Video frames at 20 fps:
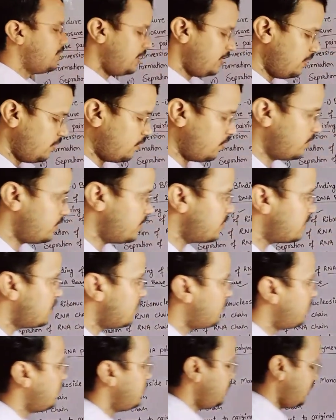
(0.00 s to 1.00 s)
पेयरिंग हो जैसे
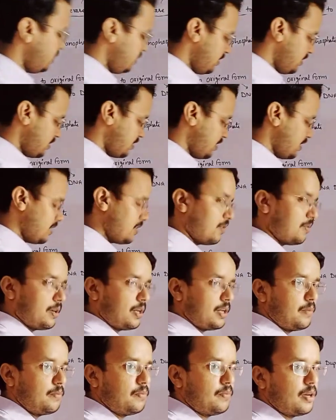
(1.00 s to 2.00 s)
वहाँ डीएनएस है
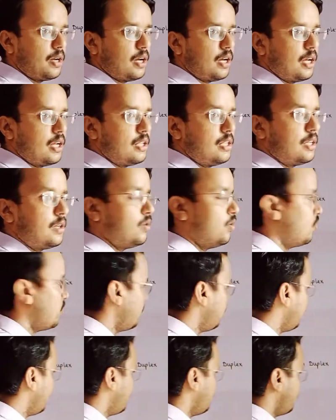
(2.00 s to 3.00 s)
हमारी अलग हो
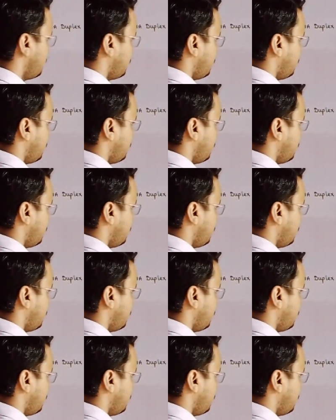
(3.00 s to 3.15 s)
गई यहाँ